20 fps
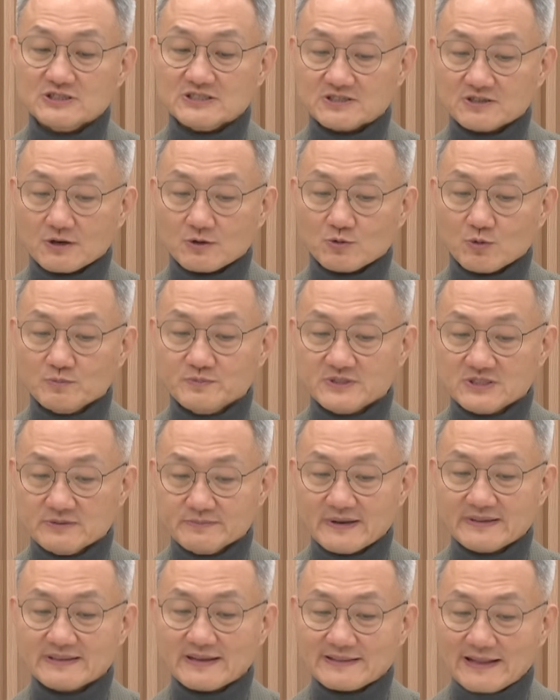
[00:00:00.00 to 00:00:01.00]
있어요.
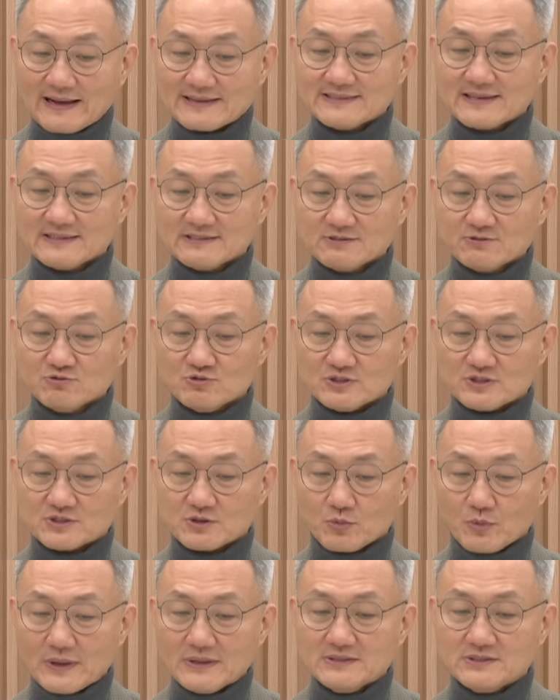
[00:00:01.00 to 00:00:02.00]
높지만 아. 다 낮아지고는 네.
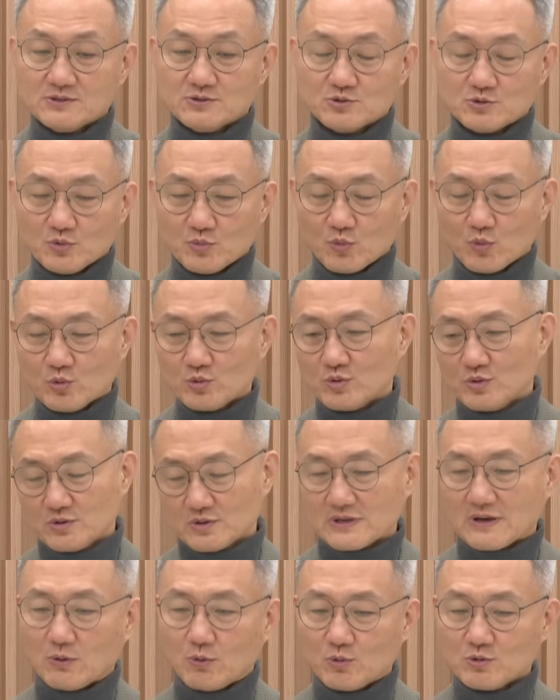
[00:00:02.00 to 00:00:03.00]
있어요. 왼 오,
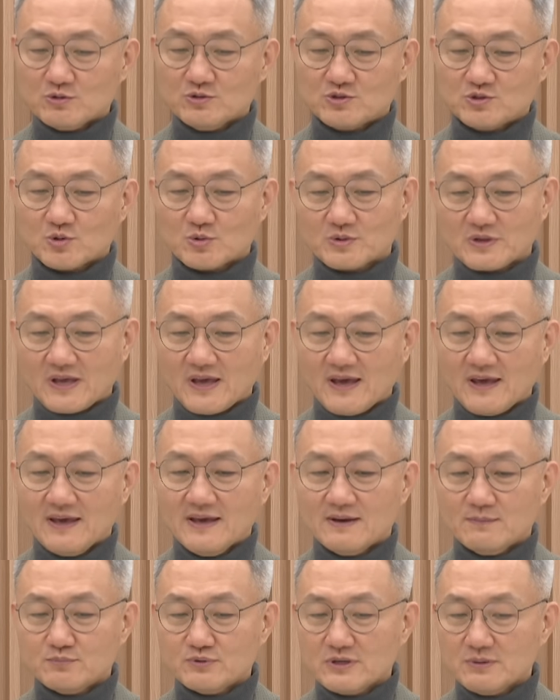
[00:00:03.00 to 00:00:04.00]
그러니까 오른쪽 게
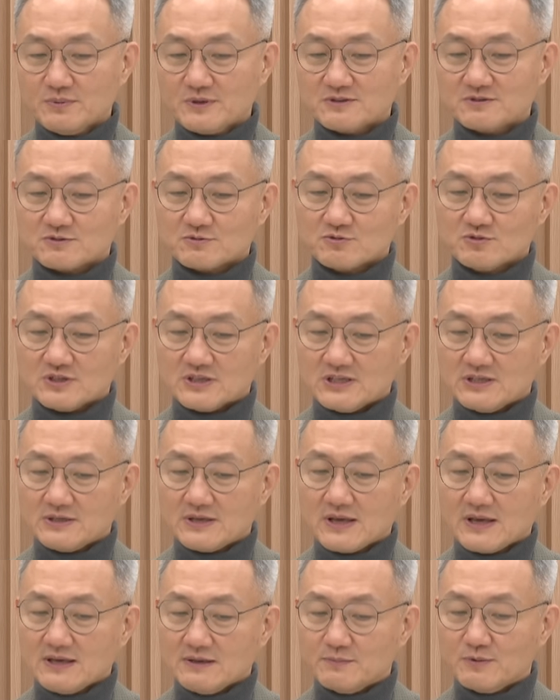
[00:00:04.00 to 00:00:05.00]
네. 프리비어스고 네.
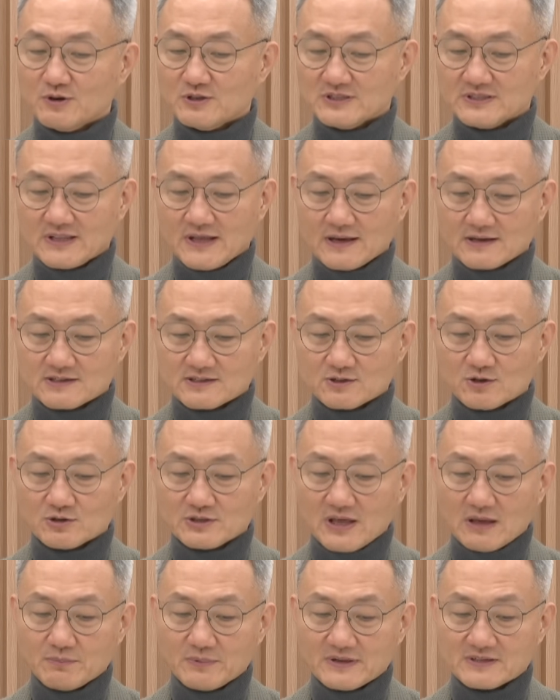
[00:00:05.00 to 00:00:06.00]
이게 네. 2번인데 그거
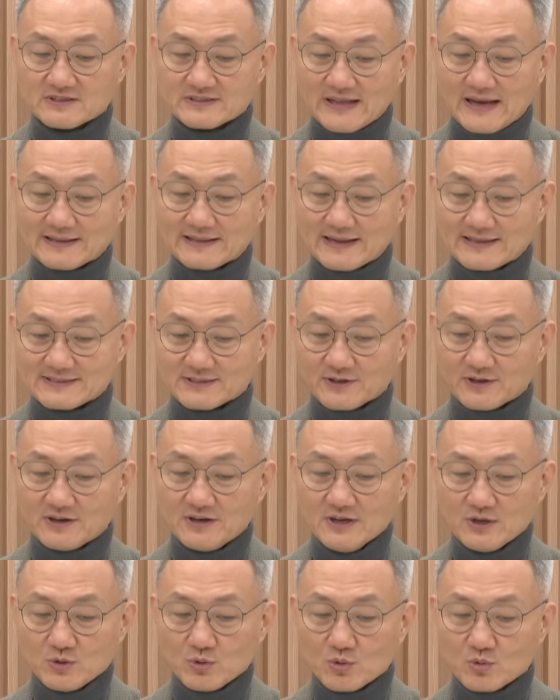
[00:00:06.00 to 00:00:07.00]
대비해서는다 낮아요. 음.
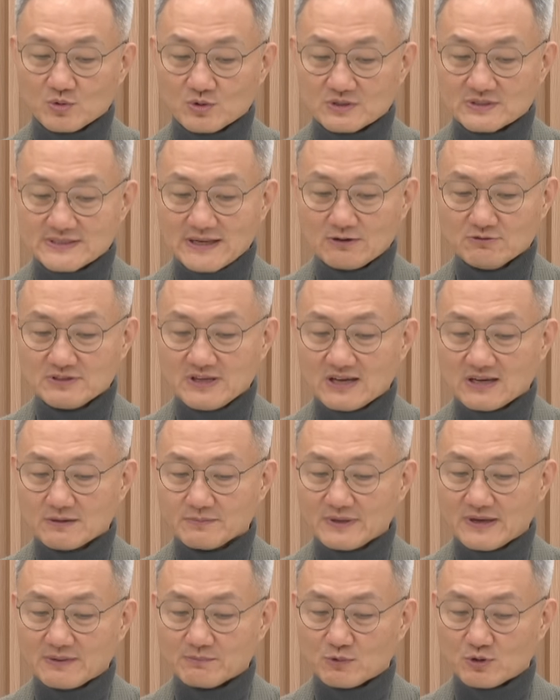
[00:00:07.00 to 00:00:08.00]
요거
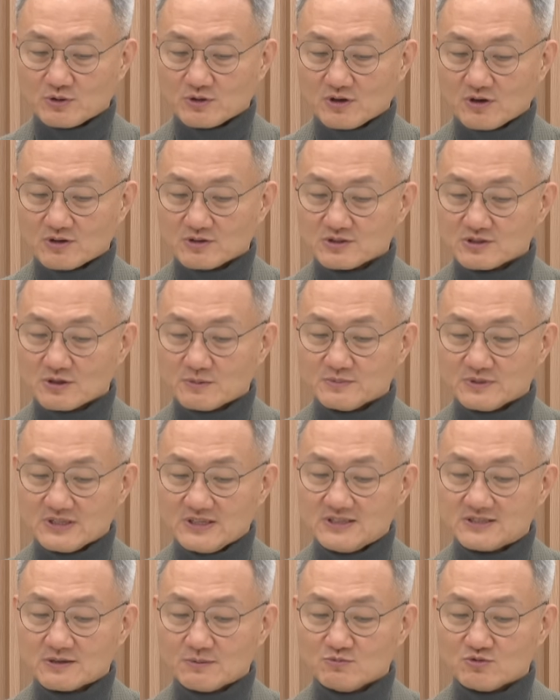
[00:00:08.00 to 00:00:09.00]
사우디아라비아 뭐
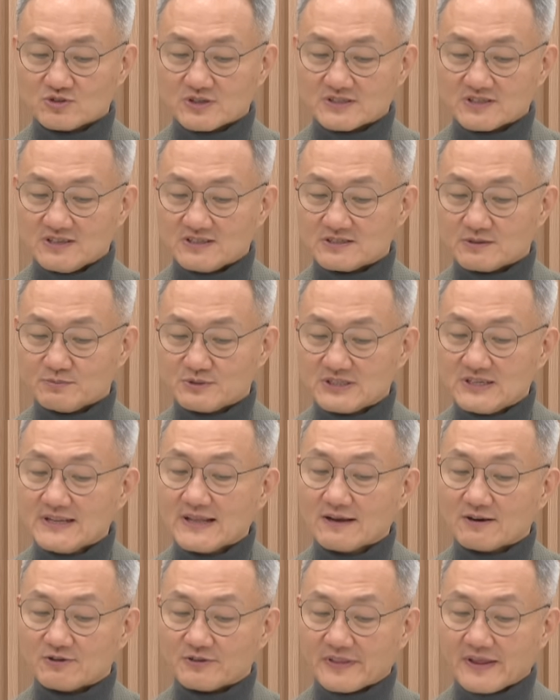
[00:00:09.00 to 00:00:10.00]
0.1.6에서 1.7
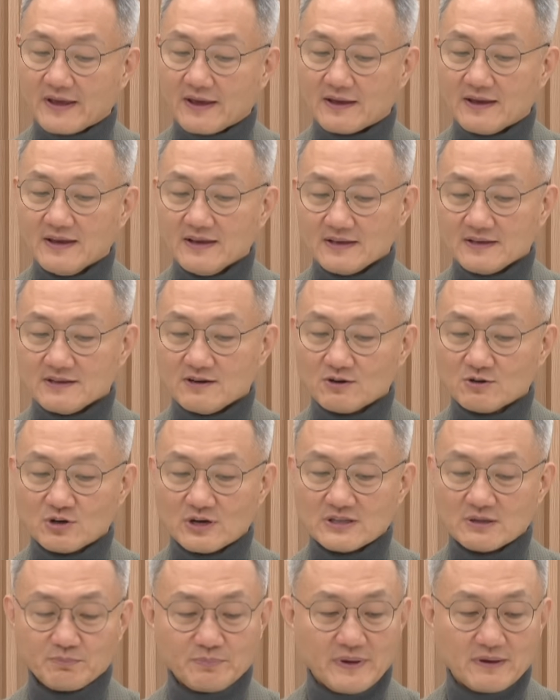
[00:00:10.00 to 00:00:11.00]
된 건데 이런 거
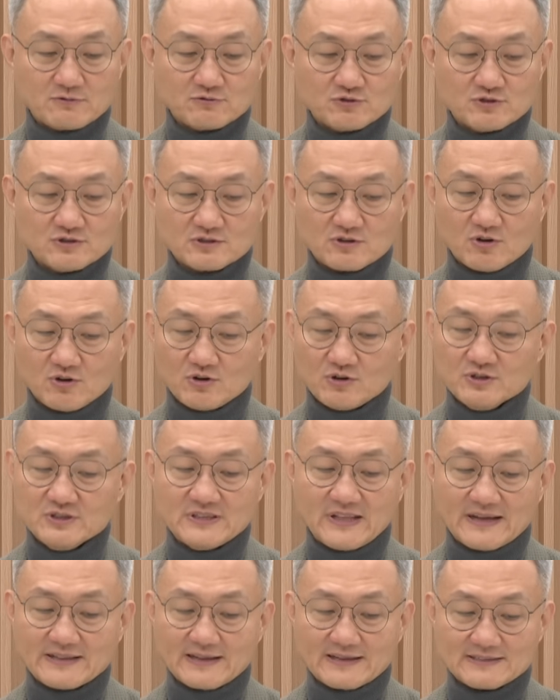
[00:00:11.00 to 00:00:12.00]
하나 빼고는 거의
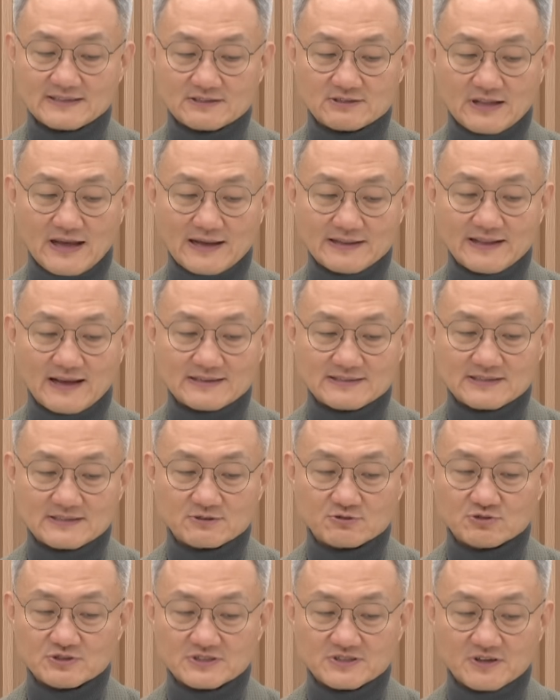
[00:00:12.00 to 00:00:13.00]
다 낮아 다 네.
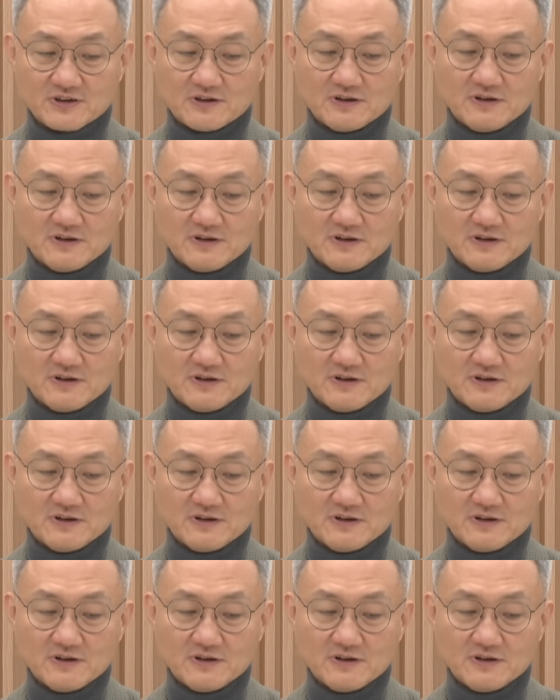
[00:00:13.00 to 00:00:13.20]
낮아지고 있어요.